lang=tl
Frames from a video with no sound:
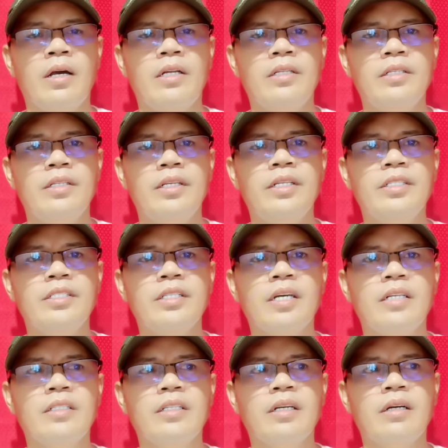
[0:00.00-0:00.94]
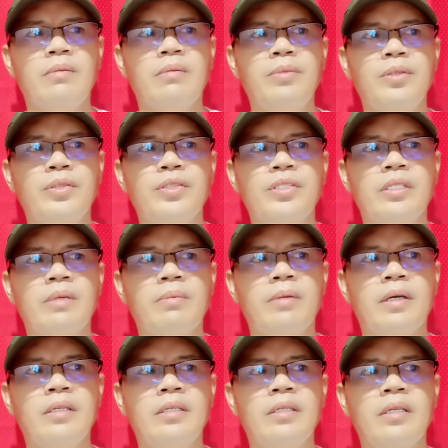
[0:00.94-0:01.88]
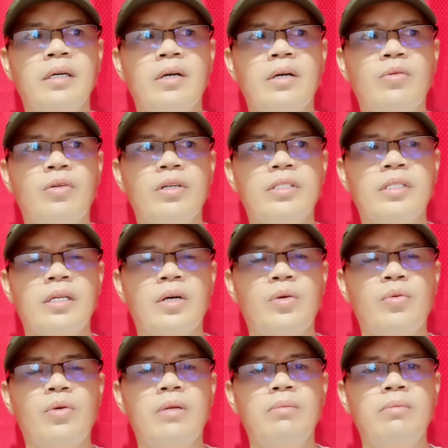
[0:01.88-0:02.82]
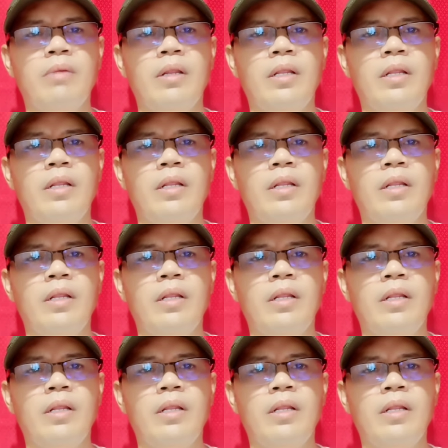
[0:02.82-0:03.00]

And then, sa kanyang views naman, nakakuha siya ng